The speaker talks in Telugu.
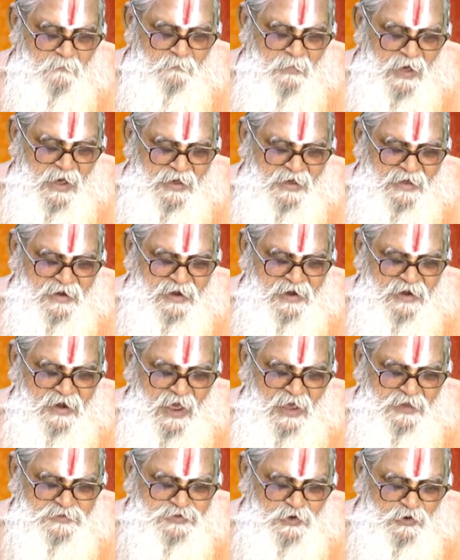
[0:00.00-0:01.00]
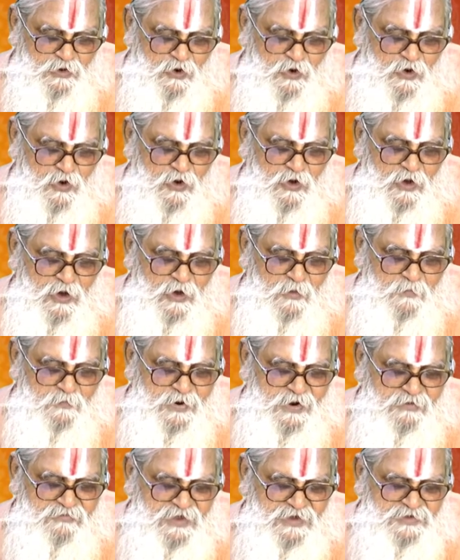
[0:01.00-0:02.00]
మకర రాశిలో
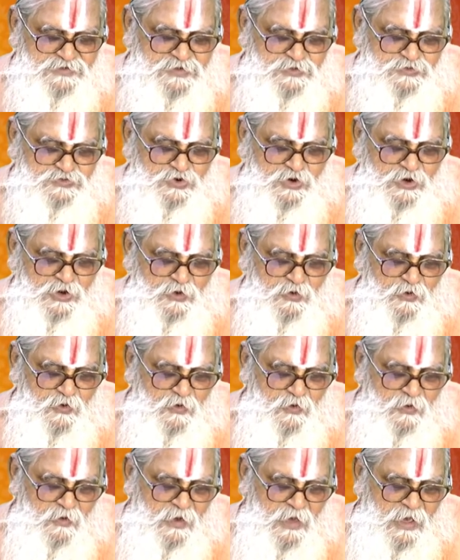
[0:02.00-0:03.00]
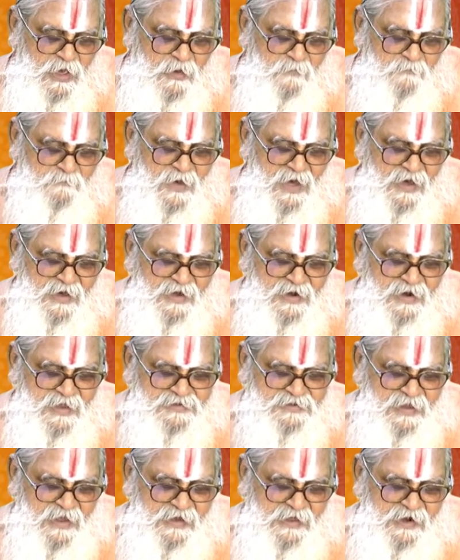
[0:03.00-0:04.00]
ప్రవేశించడను మకర
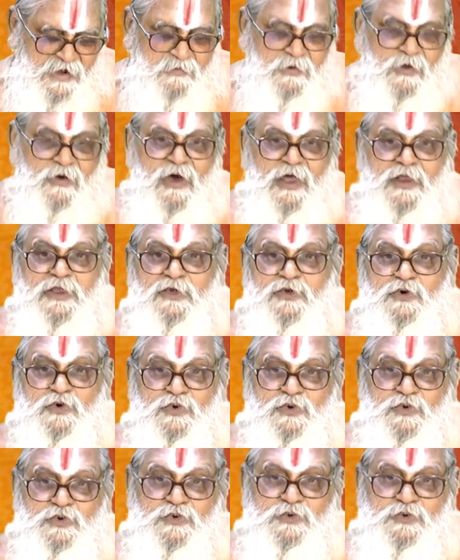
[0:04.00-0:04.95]
సంక్రమణం అనియు